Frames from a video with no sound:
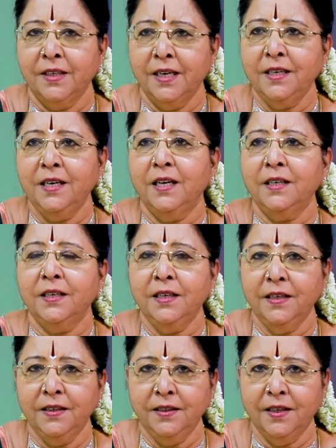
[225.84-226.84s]

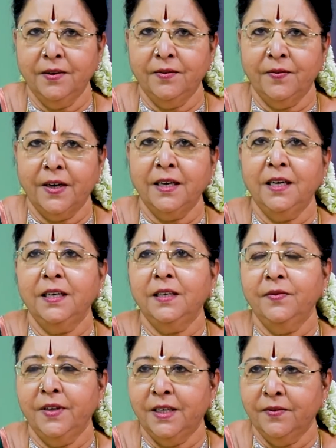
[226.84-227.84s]
தென்கிழக்கு இந்த
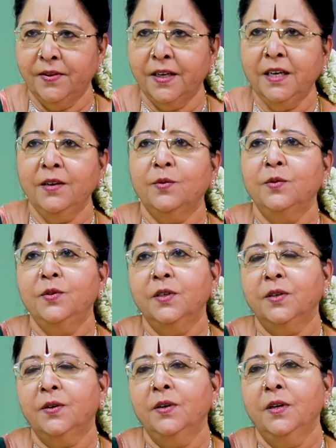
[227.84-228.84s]
வடகிழக்கு வீட்டை விட
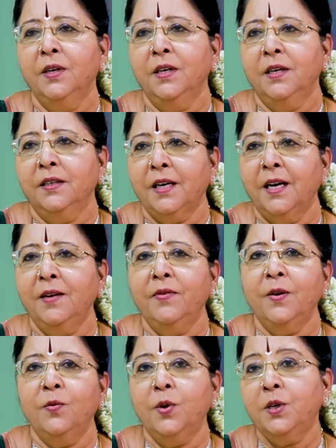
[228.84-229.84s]
கொஞ்சம்
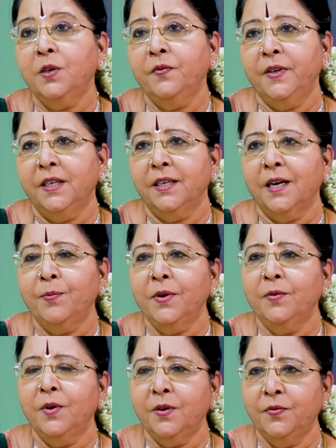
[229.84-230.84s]
தாழ்வாக ஓட்டு வீடு
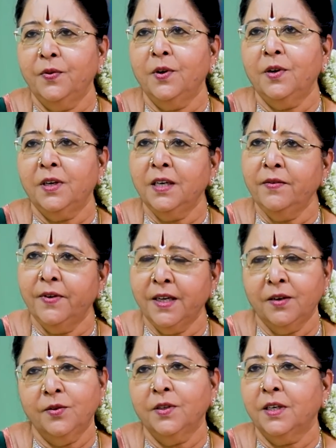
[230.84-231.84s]
அப்போ ஒரு ஃப்ளோருக்கு
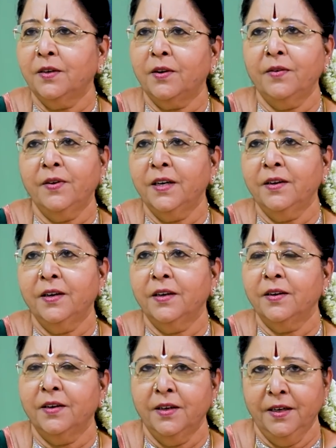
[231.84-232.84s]
விட கொஞ்சம் குறைவான
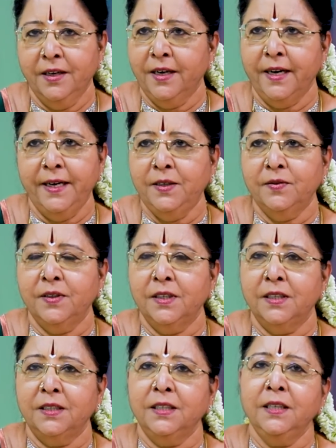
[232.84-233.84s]
ஹைட்டு
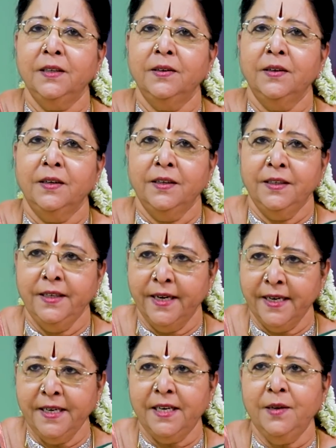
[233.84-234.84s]
வந்துருச்சு
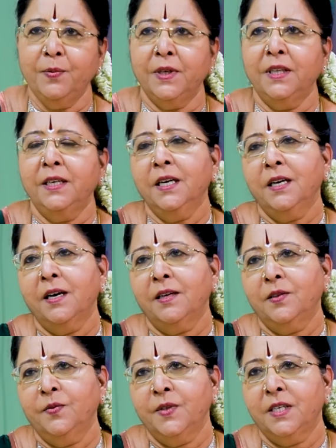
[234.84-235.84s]
என்ட்ரி பார்த்திங்கன்னா
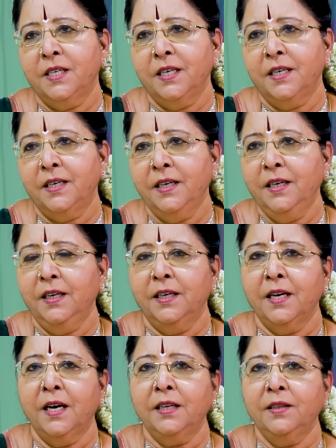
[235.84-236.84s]
நார்த் வெஸ்ட் என்ட்ரி
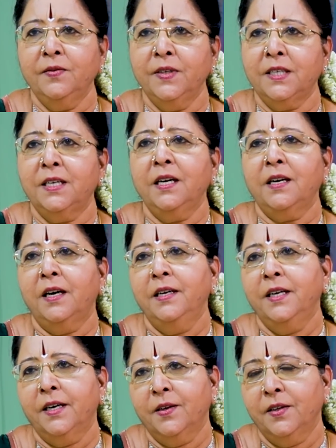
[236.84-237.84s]
நார்த் வெஸ்ட்டில்
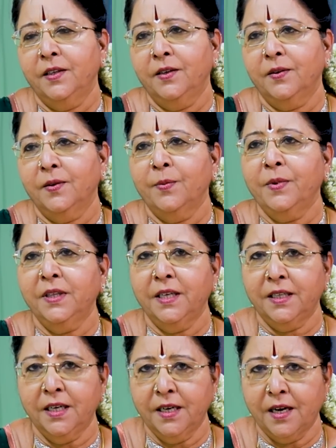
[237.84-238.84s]
காலி இடம் அதிகம் அப்போ
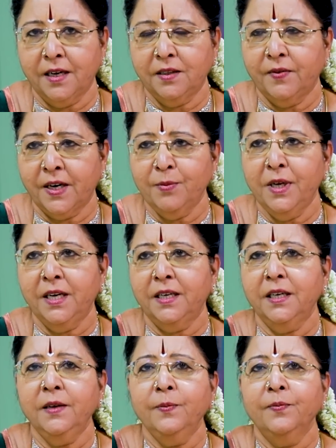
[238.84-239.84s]
அந்த இடத்துல நார்த்
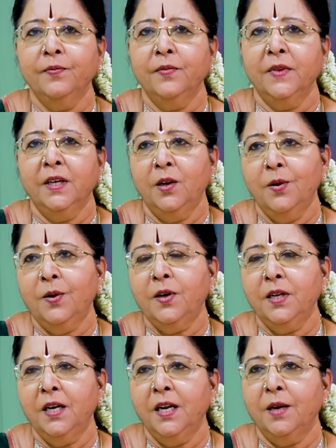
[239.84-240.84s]
வடமேற்கு
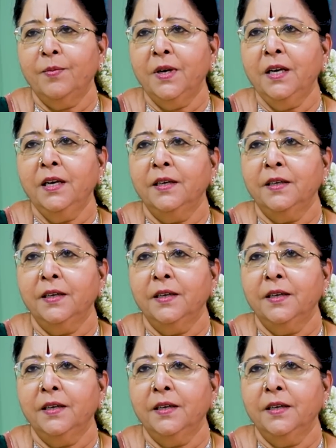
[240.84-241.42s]
லோடு இல்லாமல்